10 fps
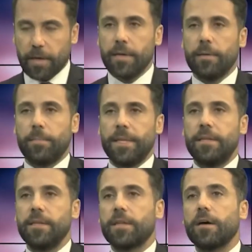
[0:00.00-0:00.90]
قي
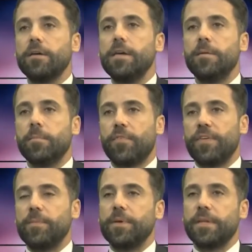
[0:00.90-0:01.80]
بدي تقييم
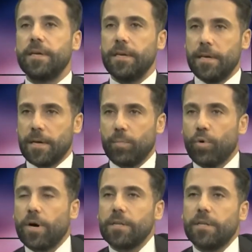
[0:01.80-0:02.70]
في البدايه هيك
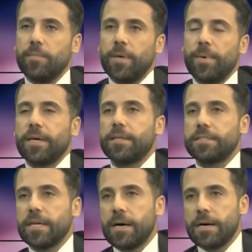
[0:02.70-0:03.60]
مقدمه
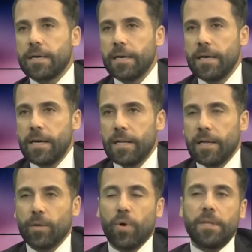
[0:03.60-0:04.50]
باختصار
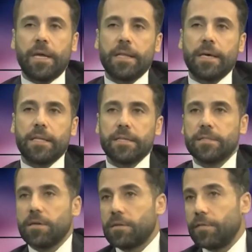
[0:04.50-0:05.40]
للوضع
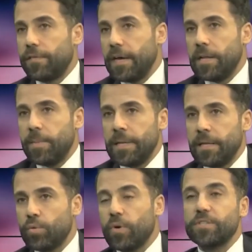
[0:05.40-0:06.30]
الاقتصادي في
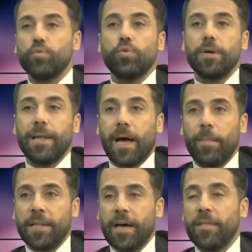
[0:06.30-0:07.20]
البلد وسوق
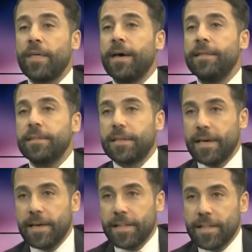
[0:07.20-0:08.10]
العمل هذا إن
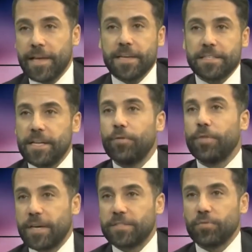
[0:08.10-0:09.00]
كان لا يزال
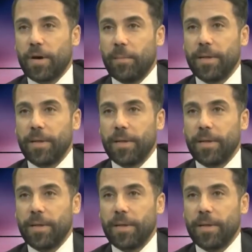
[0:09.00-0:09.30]
هناك سوق